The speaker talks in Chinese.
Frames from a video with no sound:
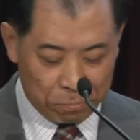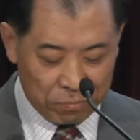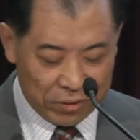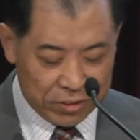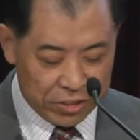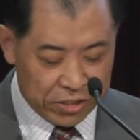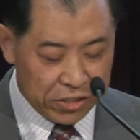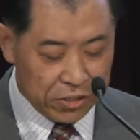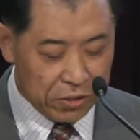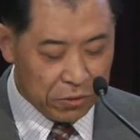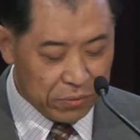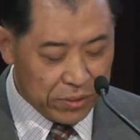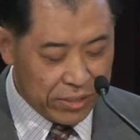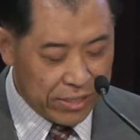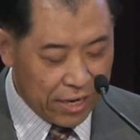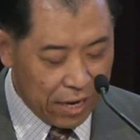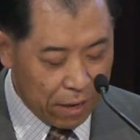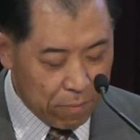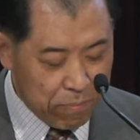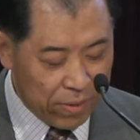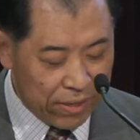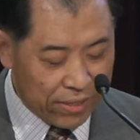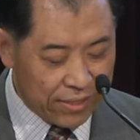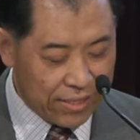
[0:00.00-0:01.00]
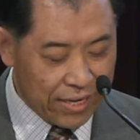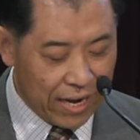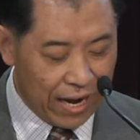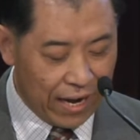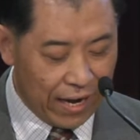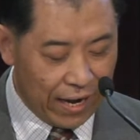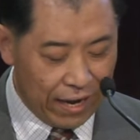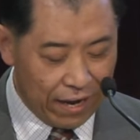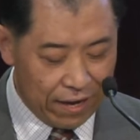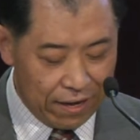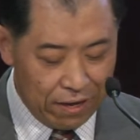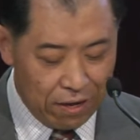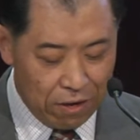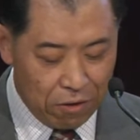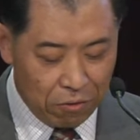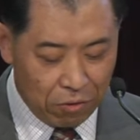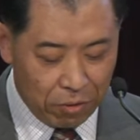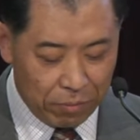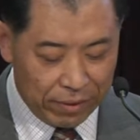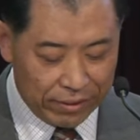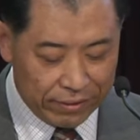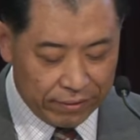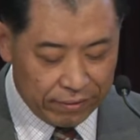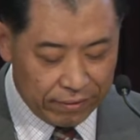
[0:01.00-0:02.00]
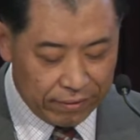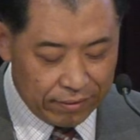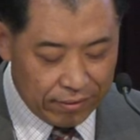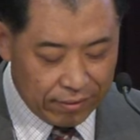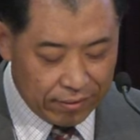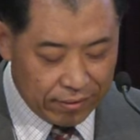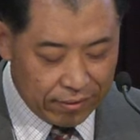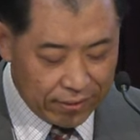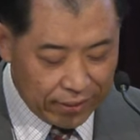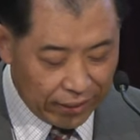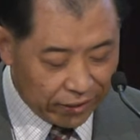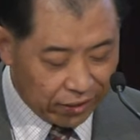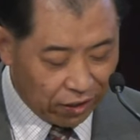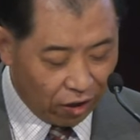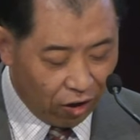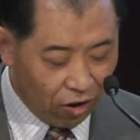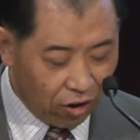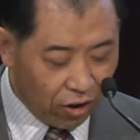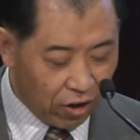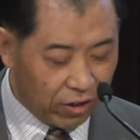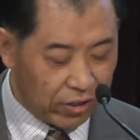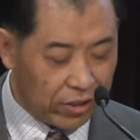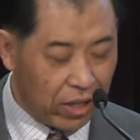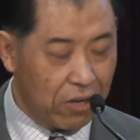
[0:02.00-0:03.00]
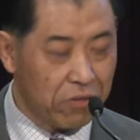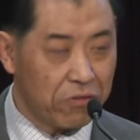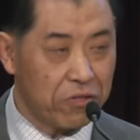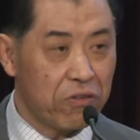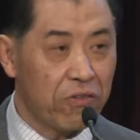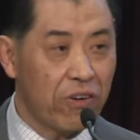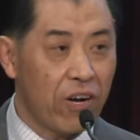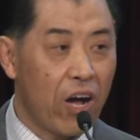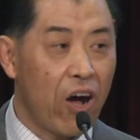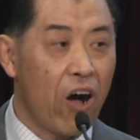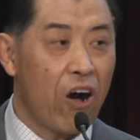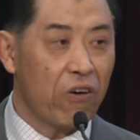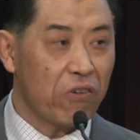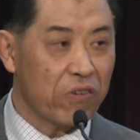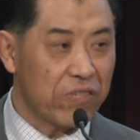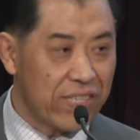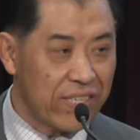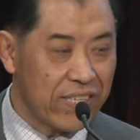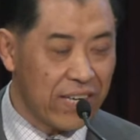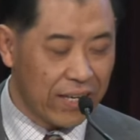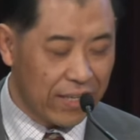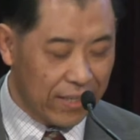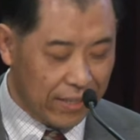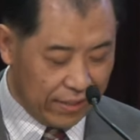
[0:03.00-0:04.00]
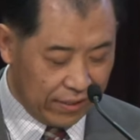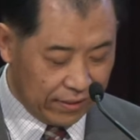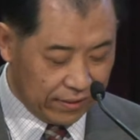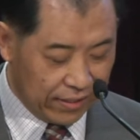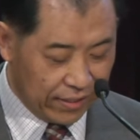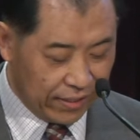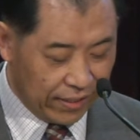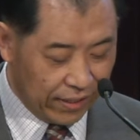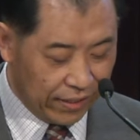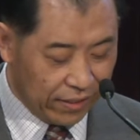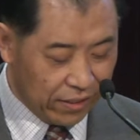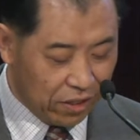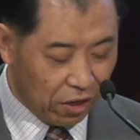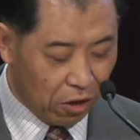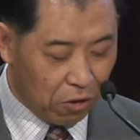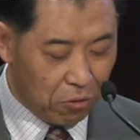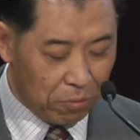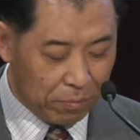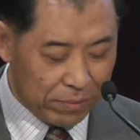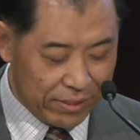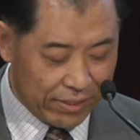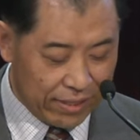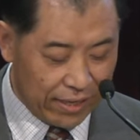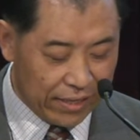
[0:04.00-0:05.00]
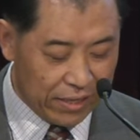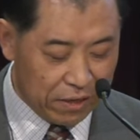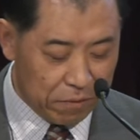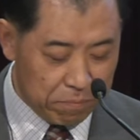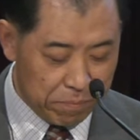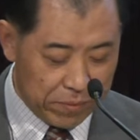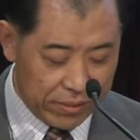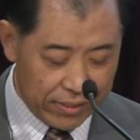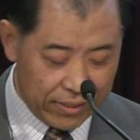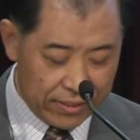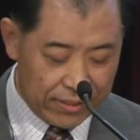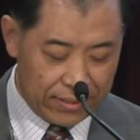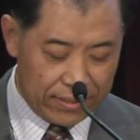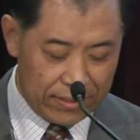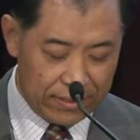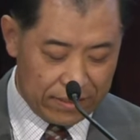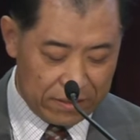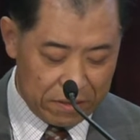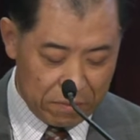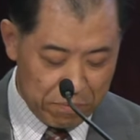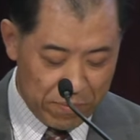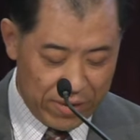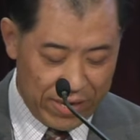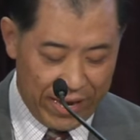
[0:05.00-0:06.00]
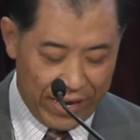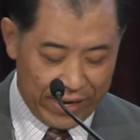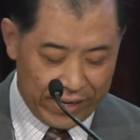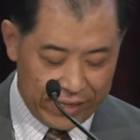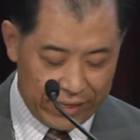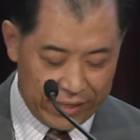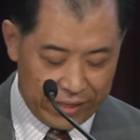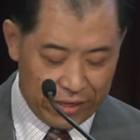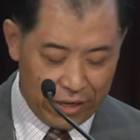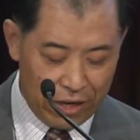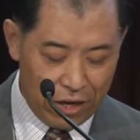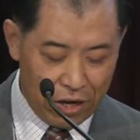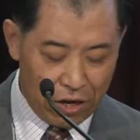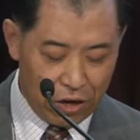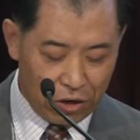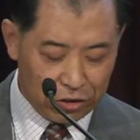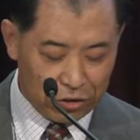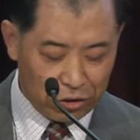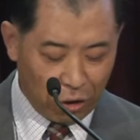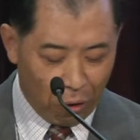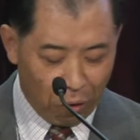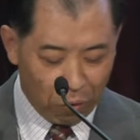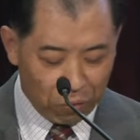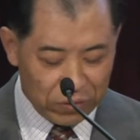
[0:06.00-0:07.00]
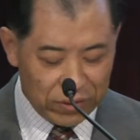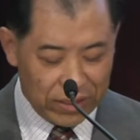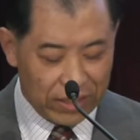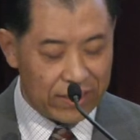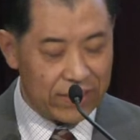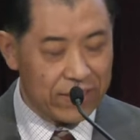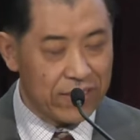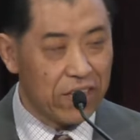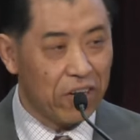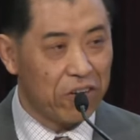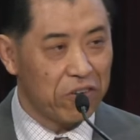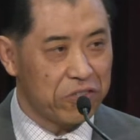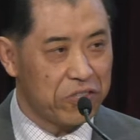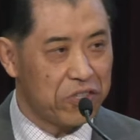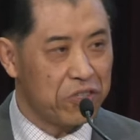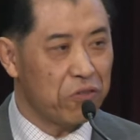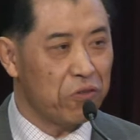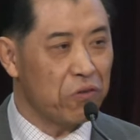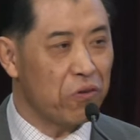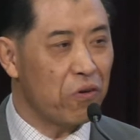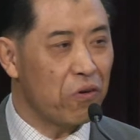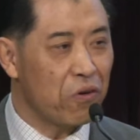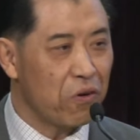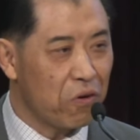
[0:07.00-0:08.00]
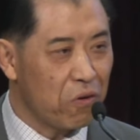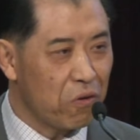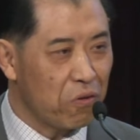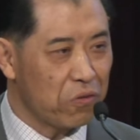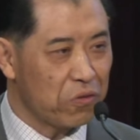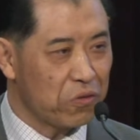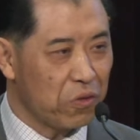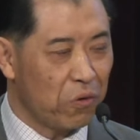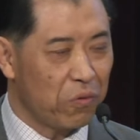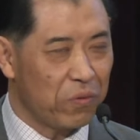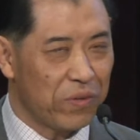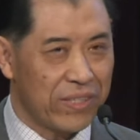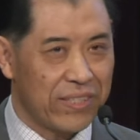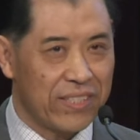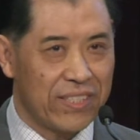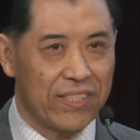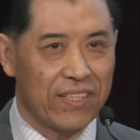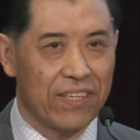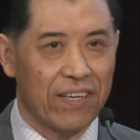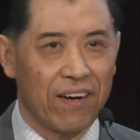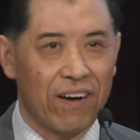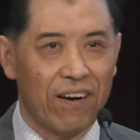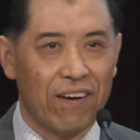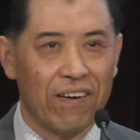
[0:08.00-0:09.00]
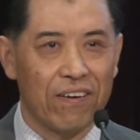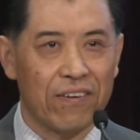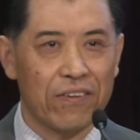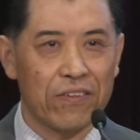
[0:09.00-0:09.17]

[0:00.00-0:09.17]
只有谦卑下来，我们在祷告当中靠圣灵的引导，我们才能彼此的勉励，同德造就，共同的提高。